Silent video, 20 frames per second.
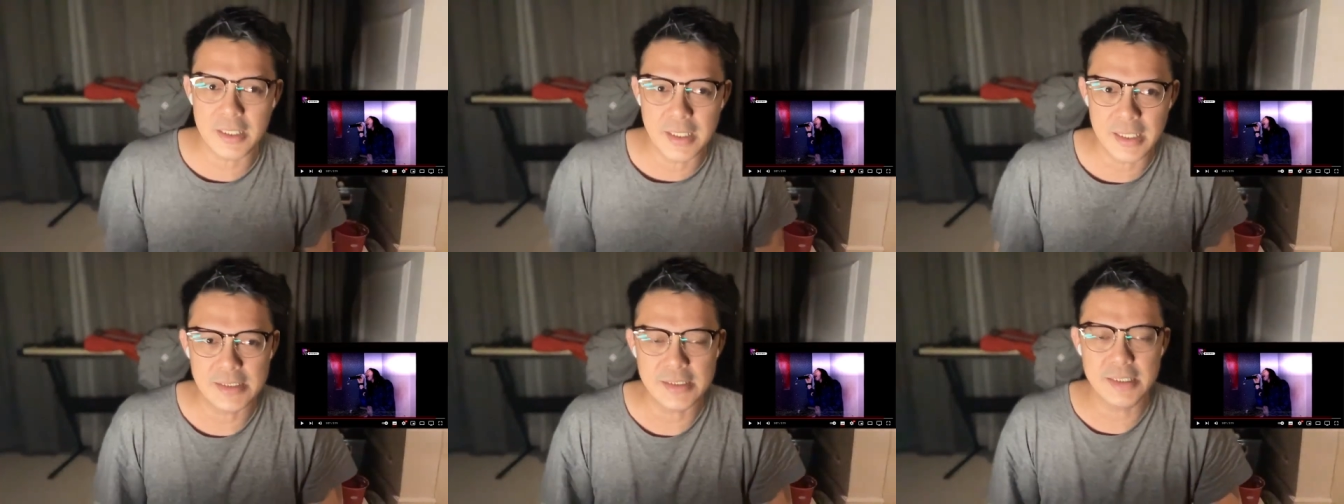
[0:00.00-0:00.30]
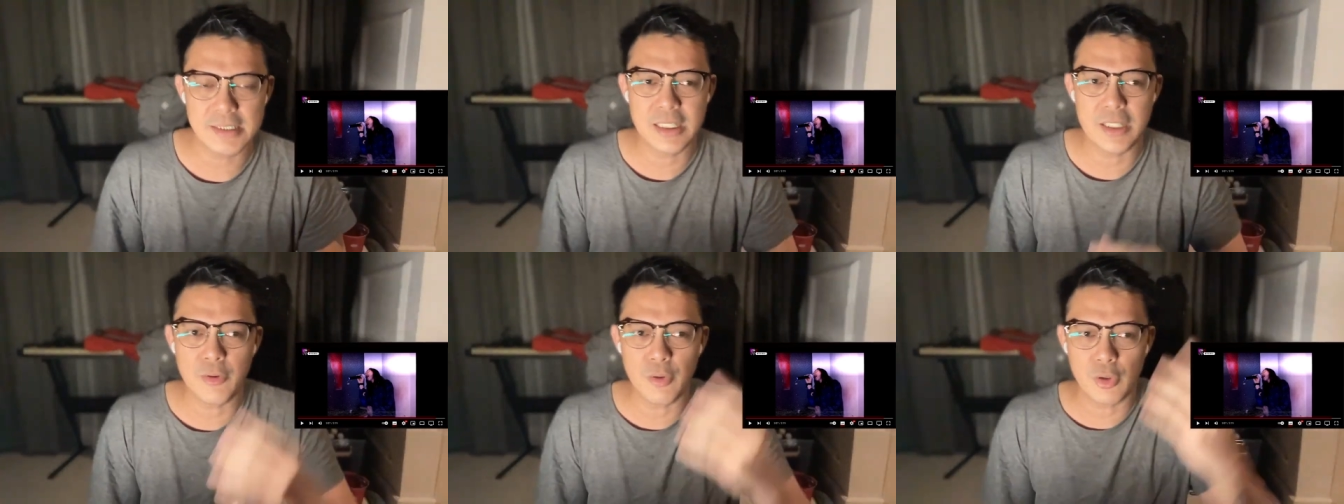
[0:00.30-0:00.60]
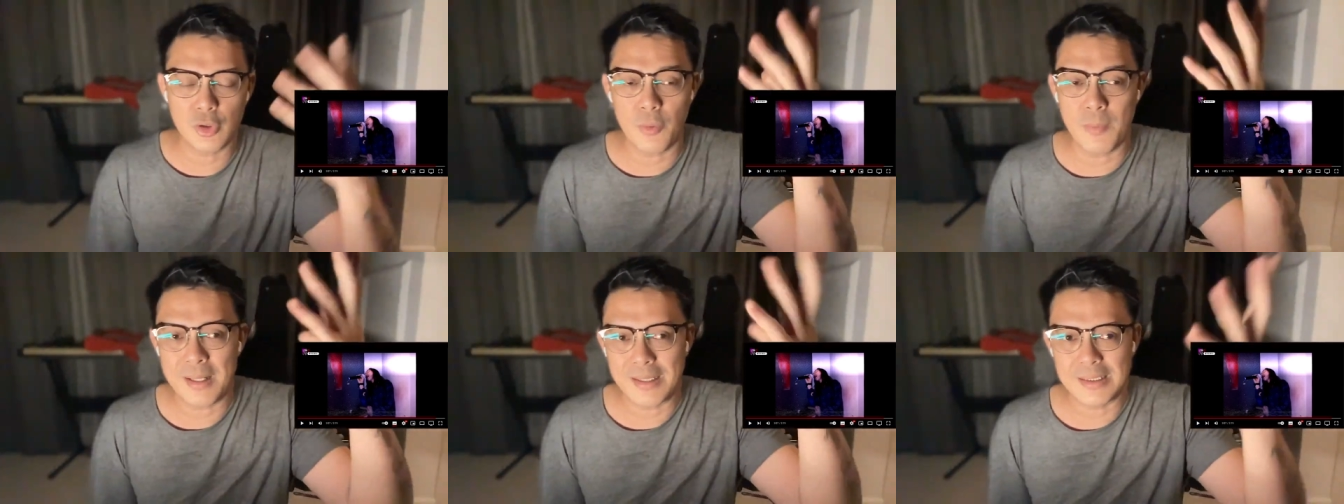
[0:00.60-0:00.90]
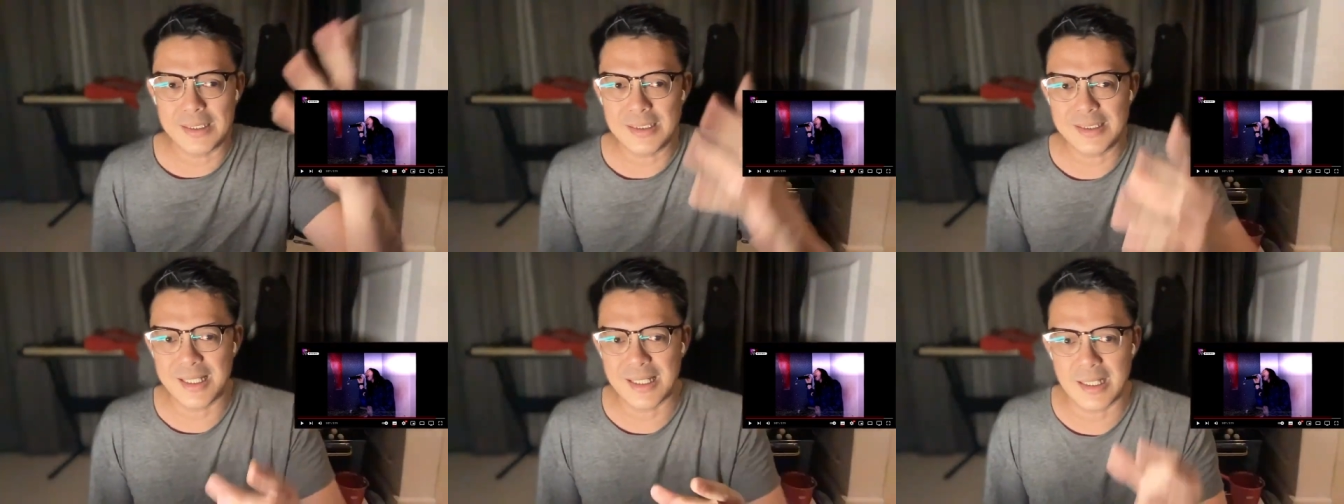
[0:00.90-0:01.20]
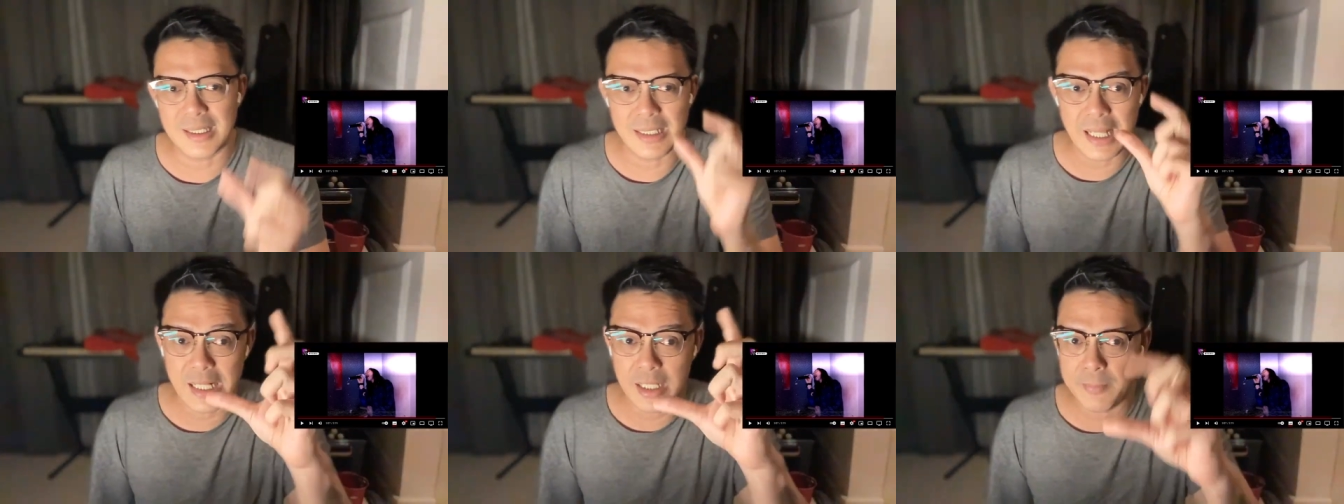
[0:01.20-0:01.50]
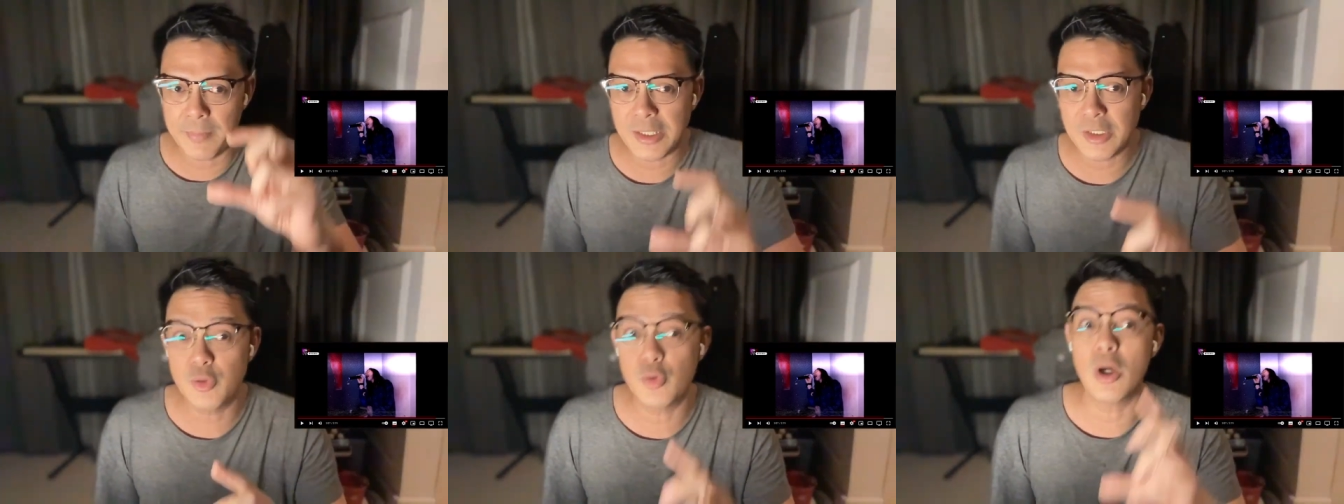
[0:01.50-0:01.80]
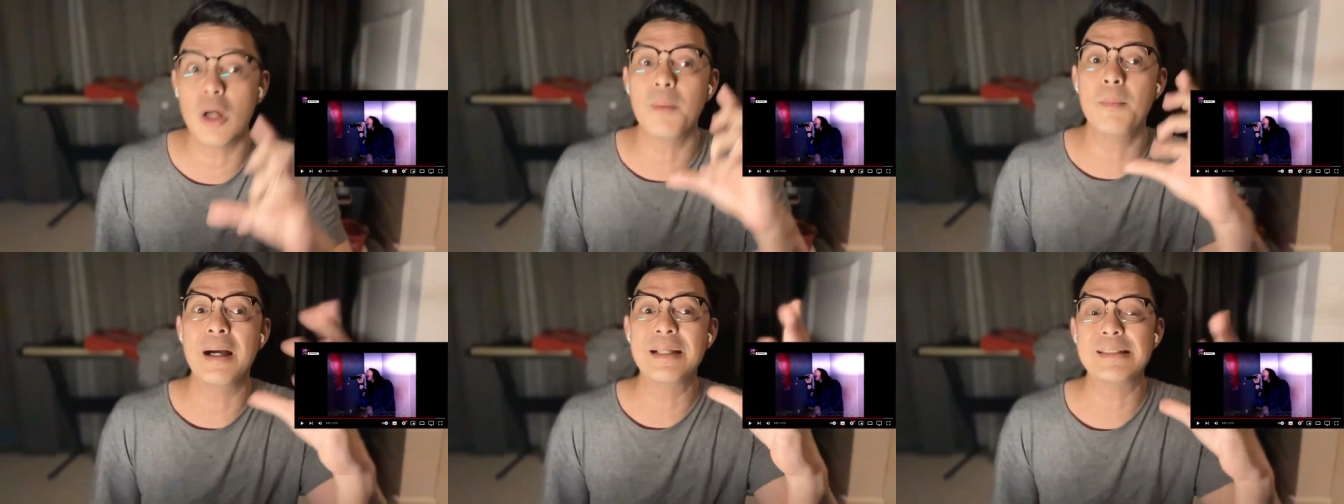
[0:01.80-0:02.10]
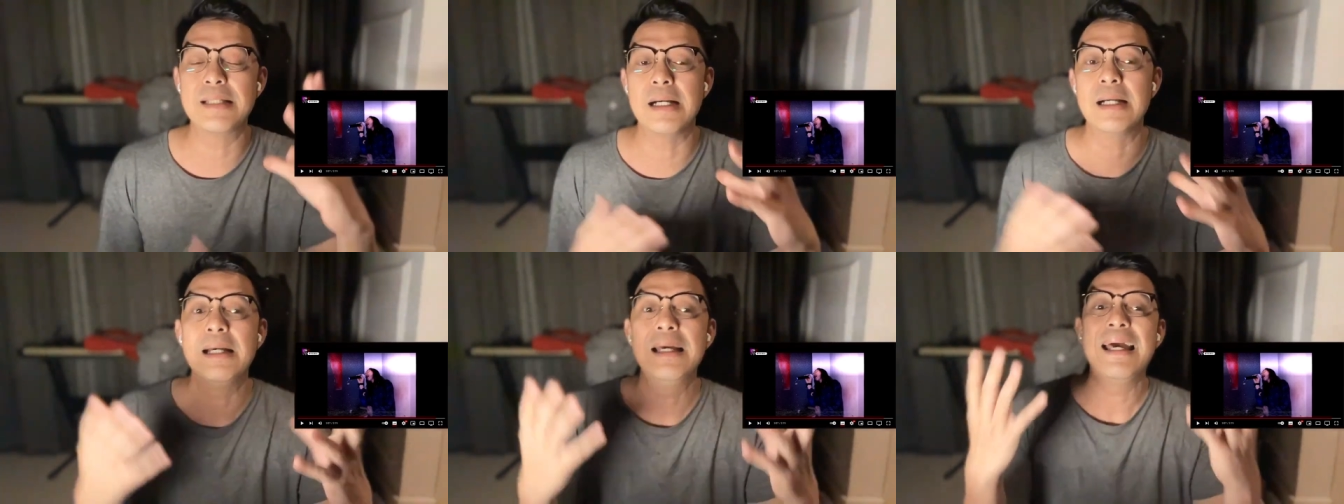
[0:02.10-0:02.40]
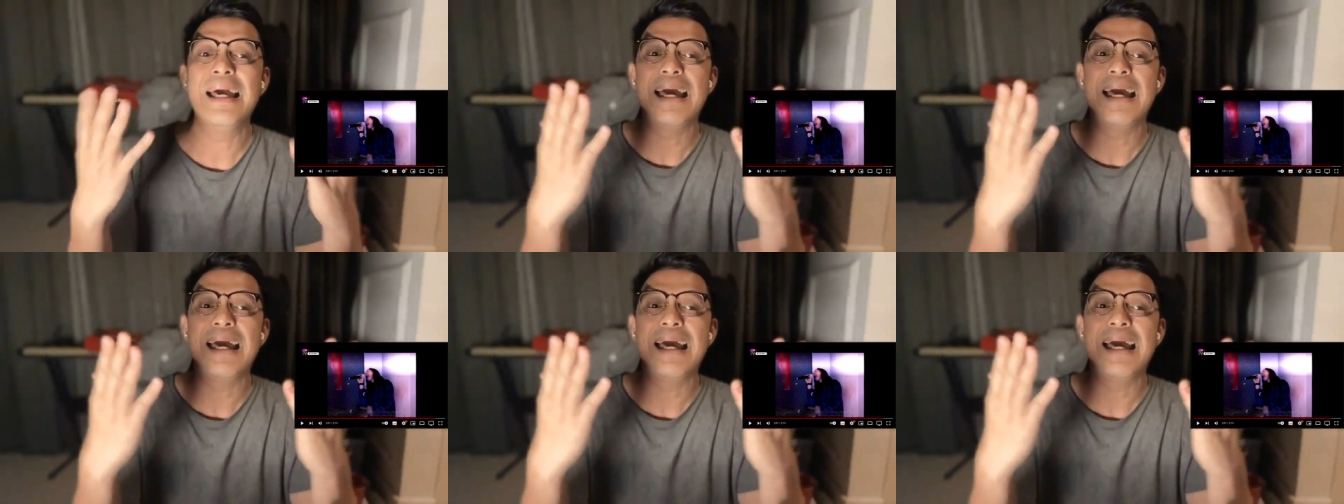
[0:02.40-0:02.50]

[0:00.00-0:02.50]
guys ya jadi otomatis secara dynamic juga kebaca